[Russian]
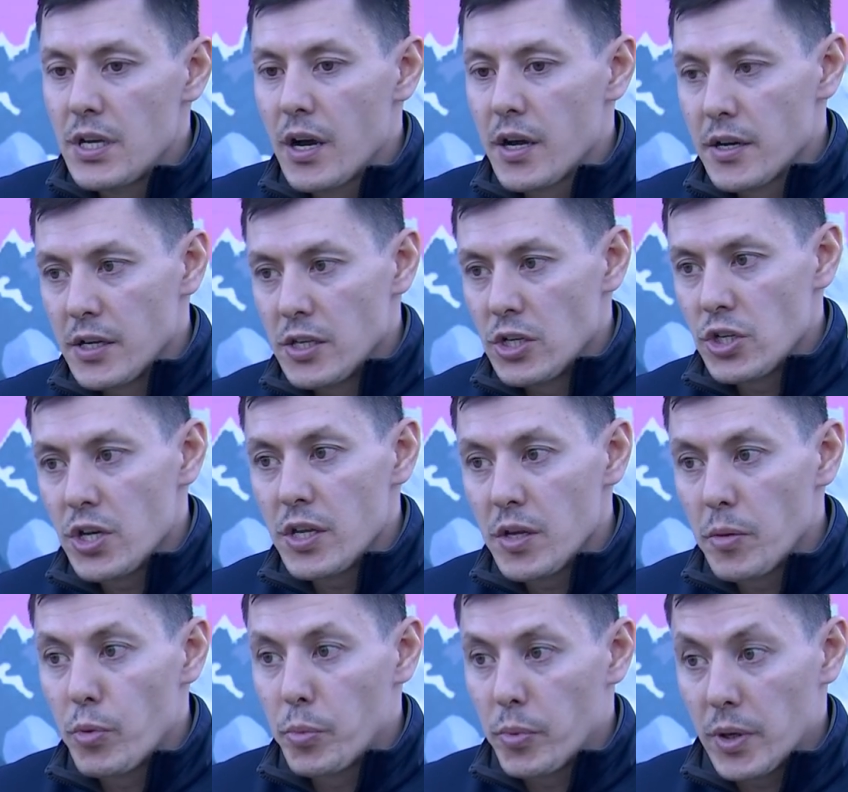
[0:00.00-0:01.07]

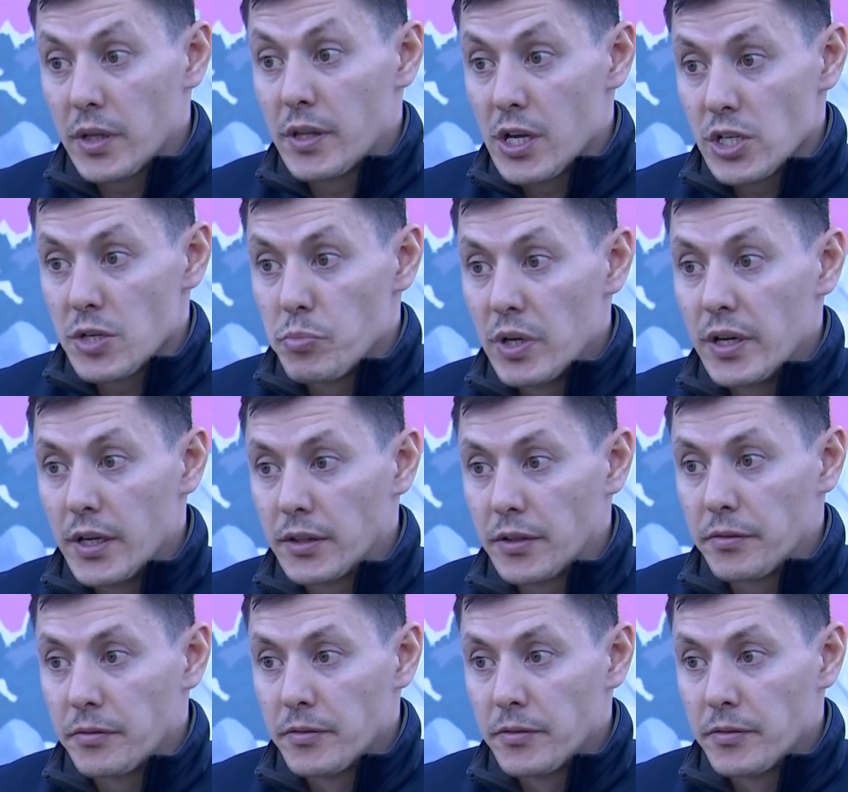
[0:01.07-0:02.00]
ограничения по продаже билетов